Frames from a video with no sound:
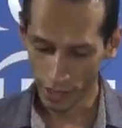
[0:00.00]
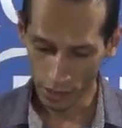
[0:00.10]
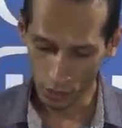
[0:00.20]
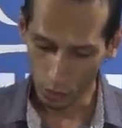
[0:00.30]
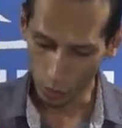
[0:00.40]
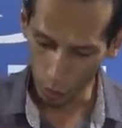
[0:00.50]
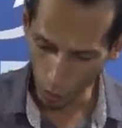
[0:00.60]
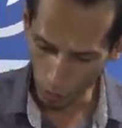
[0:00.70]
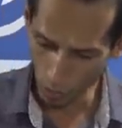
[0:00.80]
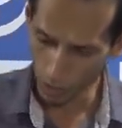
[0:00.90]
e
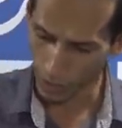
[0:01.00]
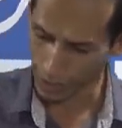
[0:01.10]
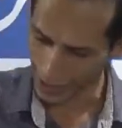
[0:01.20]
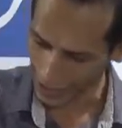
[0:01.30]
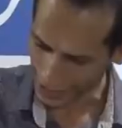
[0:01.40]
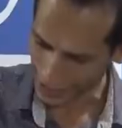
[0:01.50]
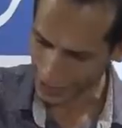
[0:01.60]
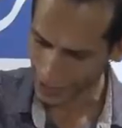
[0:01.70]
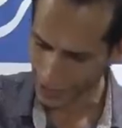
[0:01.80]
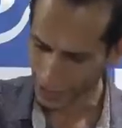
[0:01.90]
como
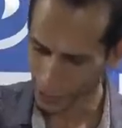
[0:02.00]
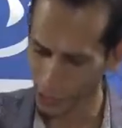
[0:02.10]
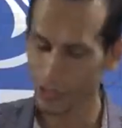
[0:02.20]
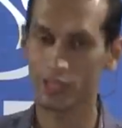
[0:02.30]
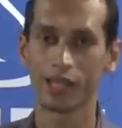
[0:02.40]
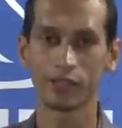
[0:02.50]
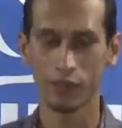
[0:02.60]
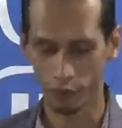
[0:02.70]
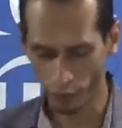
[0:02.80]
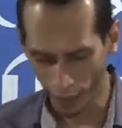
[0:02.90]
creste, te seja
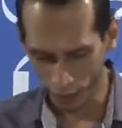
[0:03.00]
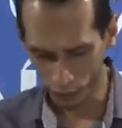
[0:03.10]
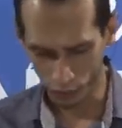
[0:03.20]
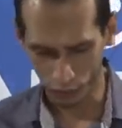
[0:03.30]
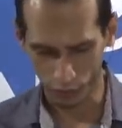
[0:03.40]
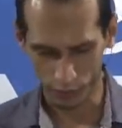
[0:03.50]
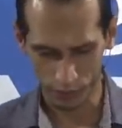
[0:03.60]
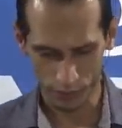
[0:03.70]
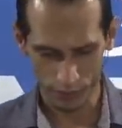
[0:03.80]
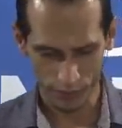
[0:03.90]
feito.
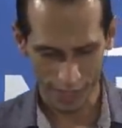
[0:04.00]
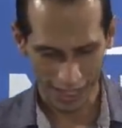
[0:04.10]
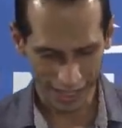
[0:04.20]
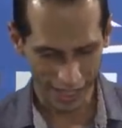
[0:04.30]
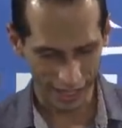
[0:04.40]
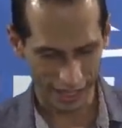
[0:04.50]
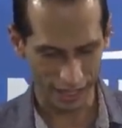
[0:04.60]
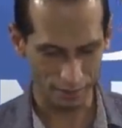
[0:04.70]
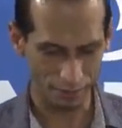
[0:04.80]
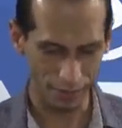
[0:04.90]
E
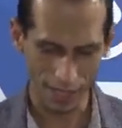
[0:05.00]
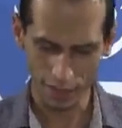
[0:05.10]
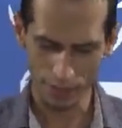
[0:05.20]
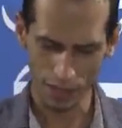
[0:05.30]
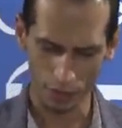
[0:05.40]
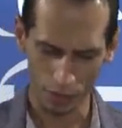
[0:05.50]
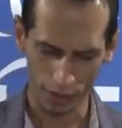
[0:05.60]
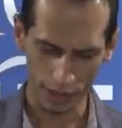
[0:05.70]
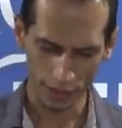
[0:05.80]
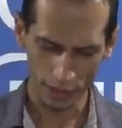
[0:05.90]
naquela mesma
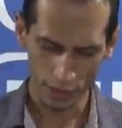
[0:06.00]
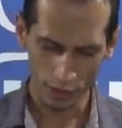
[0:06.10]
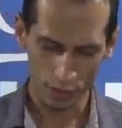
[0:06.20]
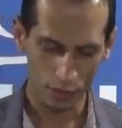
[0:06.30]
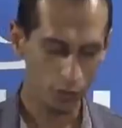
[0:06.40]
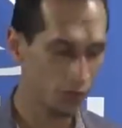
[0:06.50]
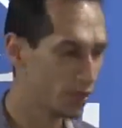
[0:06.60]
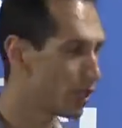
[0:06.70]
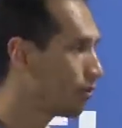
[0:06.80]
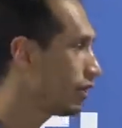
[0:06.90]
hora, o
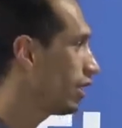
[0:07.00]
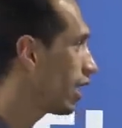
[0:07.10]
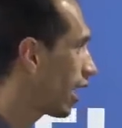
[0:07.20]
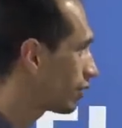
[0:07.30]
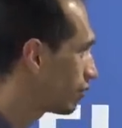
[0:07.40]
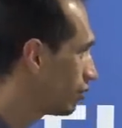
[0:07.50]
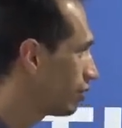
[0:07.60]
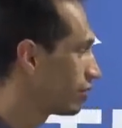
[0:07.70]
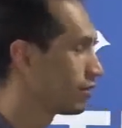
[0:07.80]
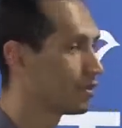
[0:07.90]
seu criado
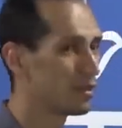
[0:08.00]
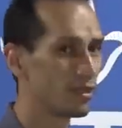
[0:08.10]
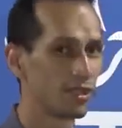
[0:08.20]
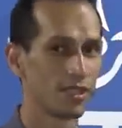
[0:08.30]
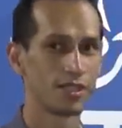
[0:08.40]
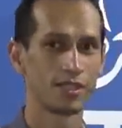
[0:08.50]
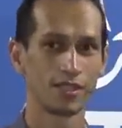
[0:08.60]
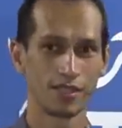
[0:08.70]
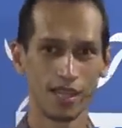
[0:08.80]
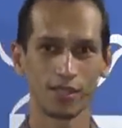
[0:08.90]

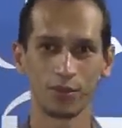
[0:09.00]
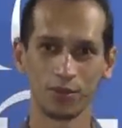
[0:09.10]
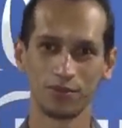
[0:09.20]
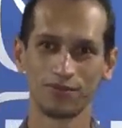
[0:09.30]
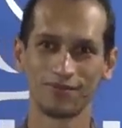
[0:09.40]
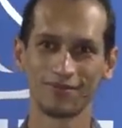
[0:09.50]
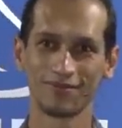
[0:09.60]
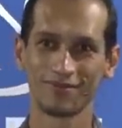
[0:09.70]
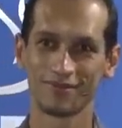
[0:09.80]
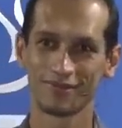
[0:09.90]
sarou.
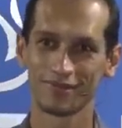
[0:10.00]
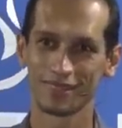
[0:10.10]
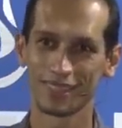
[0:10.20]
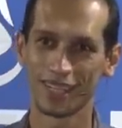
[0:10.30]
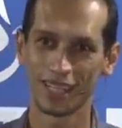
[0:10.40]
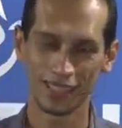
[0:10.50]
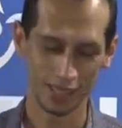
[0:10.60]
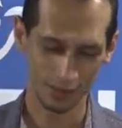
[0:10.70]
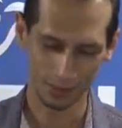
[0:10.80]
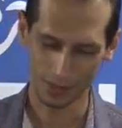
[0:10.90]

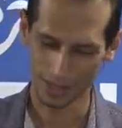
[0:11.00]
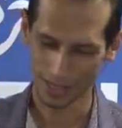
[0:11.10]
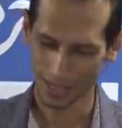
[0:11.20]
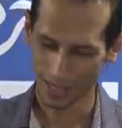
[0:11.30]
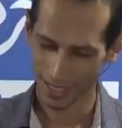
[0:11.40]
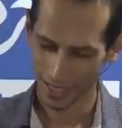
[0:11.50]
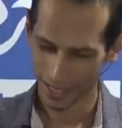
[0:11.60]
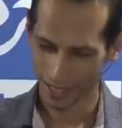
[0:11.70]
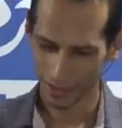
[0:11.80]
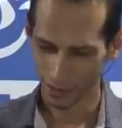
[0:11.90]
Aleluia.
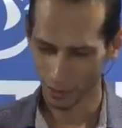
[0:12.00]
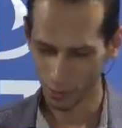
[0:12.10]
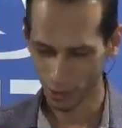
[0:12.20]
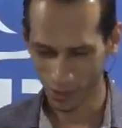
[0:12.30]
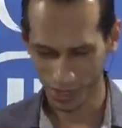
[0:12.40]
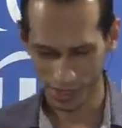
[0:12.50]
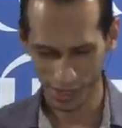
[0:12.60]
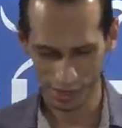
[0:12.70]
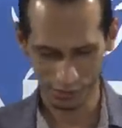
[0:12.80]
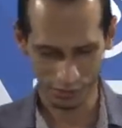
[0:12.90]
Tome o teu
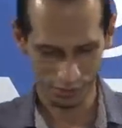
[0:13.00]
assento.